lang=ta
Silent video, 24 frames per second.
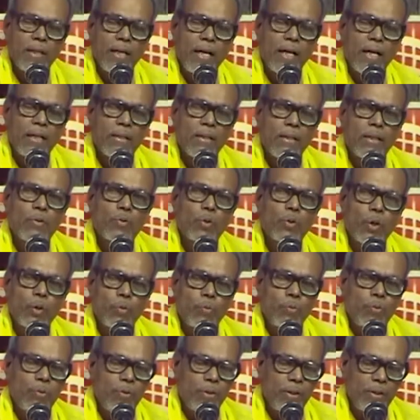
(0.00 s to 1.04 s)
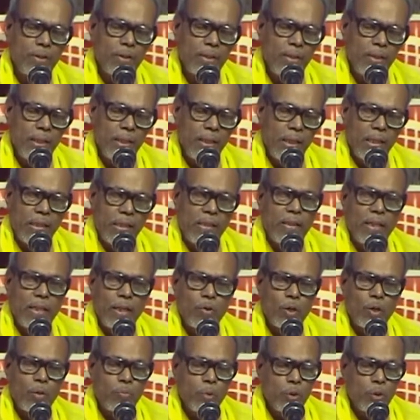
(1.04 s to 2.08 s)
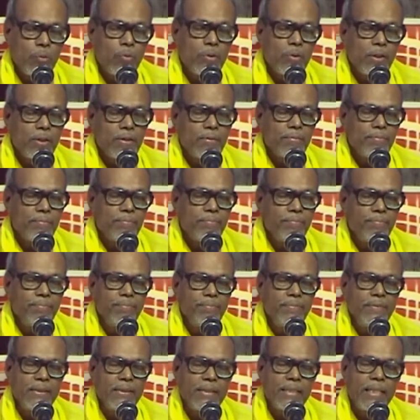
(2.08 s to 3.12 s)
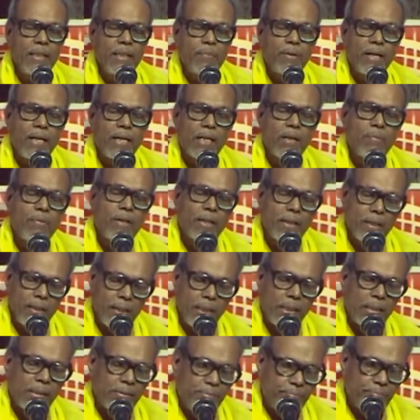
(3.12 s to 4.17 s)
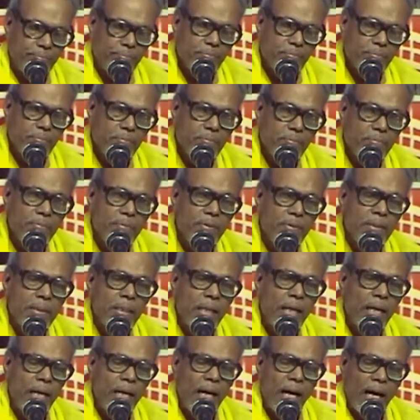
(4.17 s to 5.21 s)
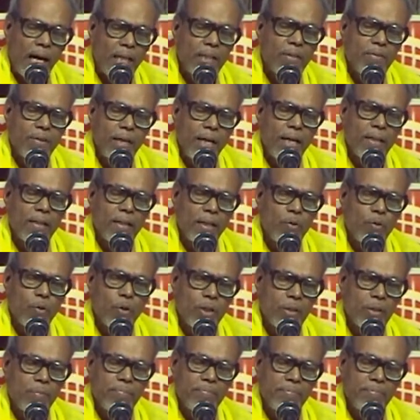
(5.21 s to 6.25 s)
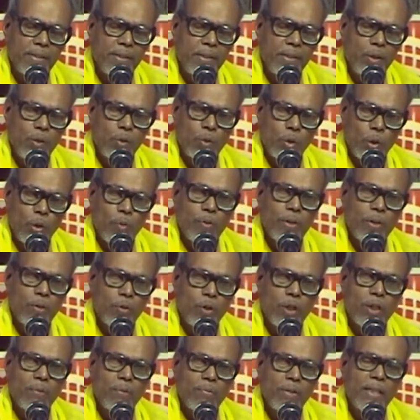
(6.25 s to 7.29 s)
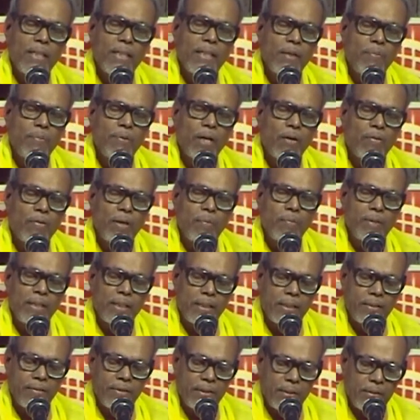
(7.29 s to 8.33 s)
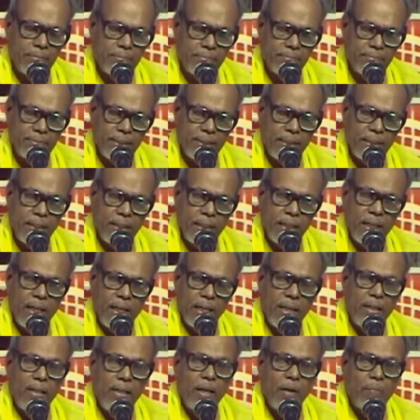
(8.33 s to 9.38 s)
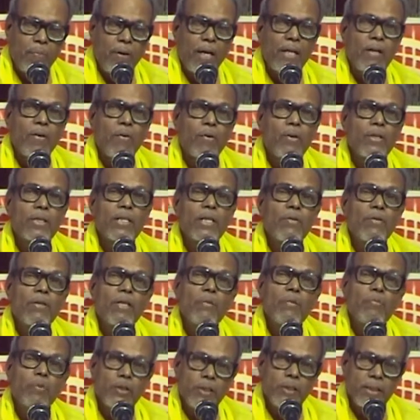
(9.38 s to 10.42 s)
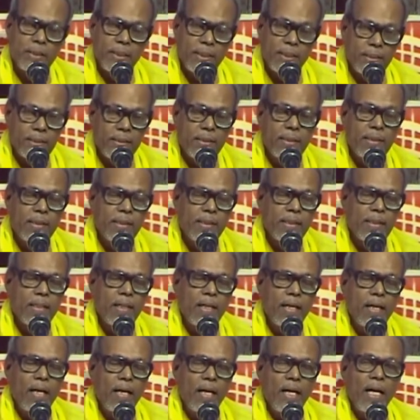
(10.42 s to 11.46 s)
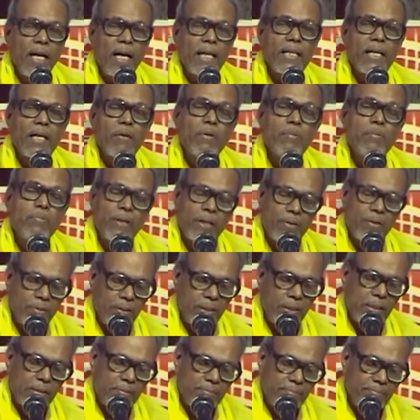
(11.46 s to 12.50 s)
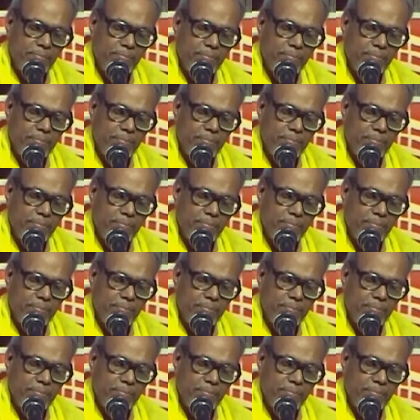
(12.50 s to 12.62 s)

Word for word: அதுதான் துறவி அதோடைய முடிவு இனி பிறக்க மாட்டான் அதுவே அதுதான் நோக்கம் துறவின் நோக்கமே இனி பெறவாமல் இருக்க வேண்டும் அப்போ அவர்கள் திருவடியை பூஜை செய்து அதை நாம் பெற வேண்டும்